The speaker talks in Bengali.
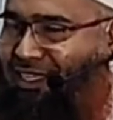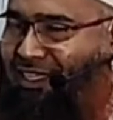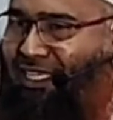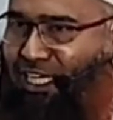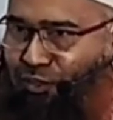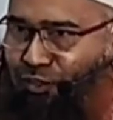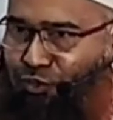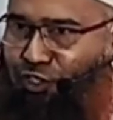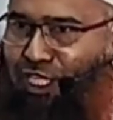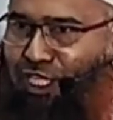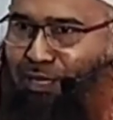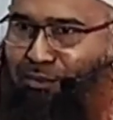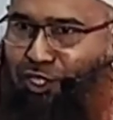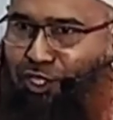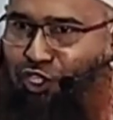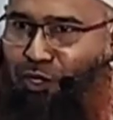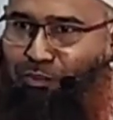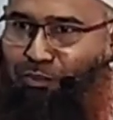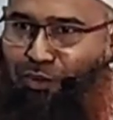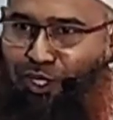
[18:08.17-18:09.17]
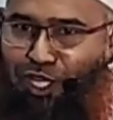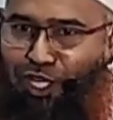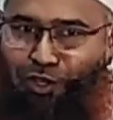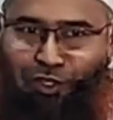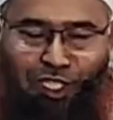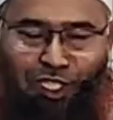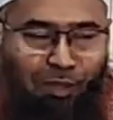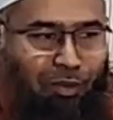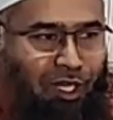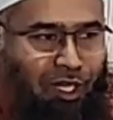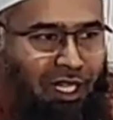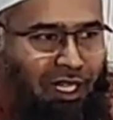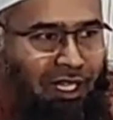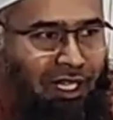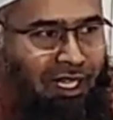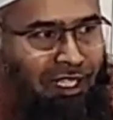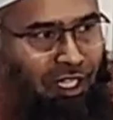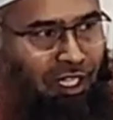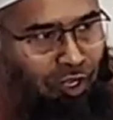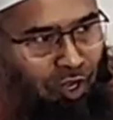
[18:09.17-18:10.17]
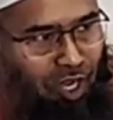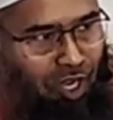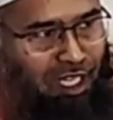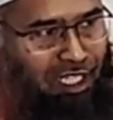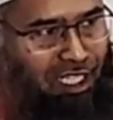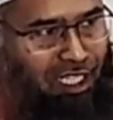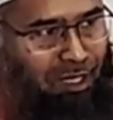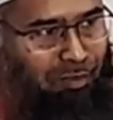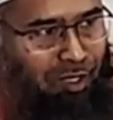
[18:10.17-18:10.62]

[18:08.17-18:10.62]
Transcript: কেউ যদি আমার সম্পর্কে কথা বলে তাহলে হকটা